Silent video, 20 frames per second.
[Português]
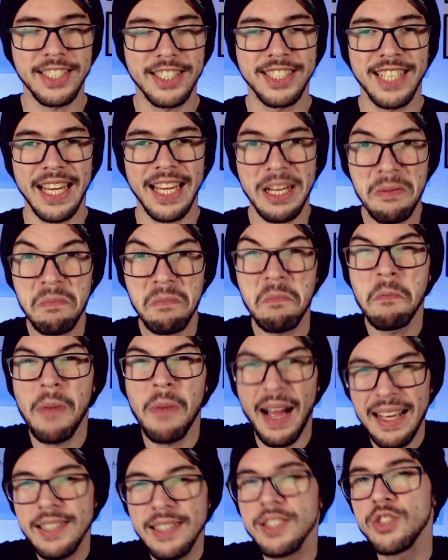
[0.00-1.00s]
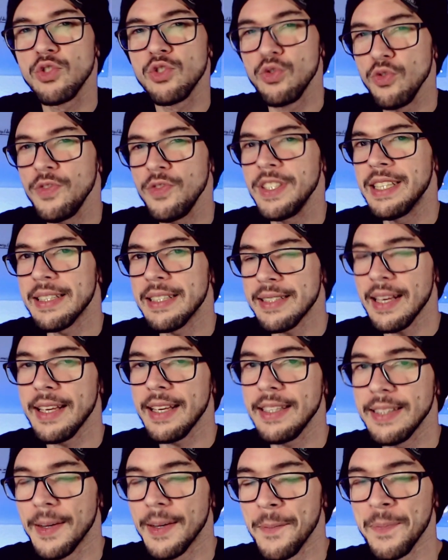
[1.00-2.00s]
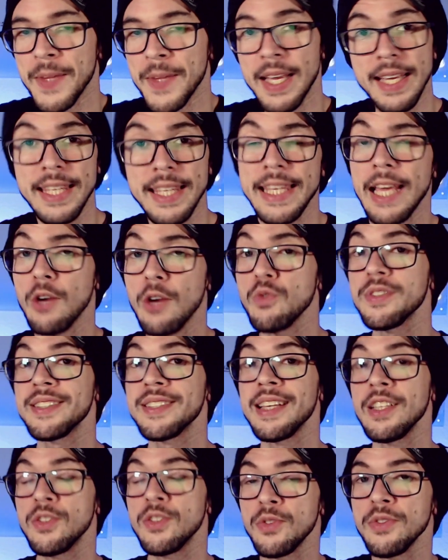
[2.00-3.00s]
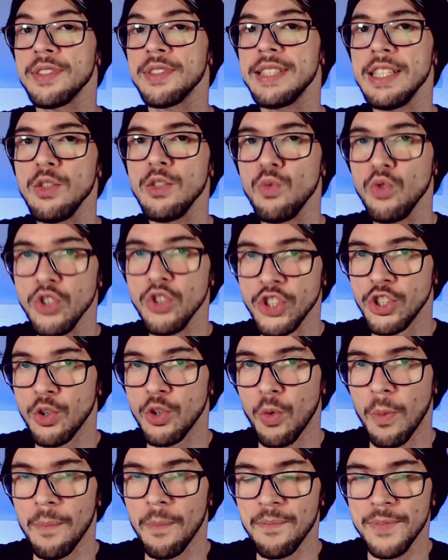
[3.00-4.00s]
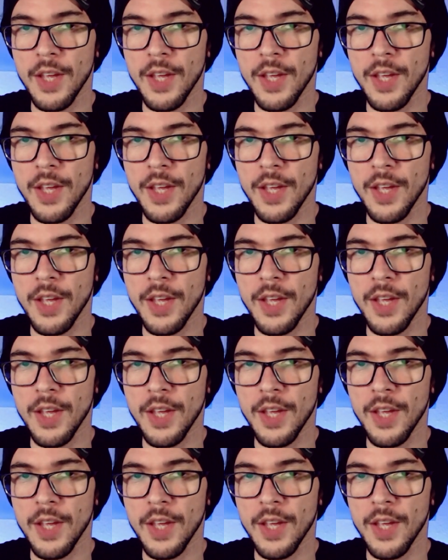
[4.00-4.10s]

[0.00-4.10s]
gera mais dúvidas ainda, que é o centro cirúrgico.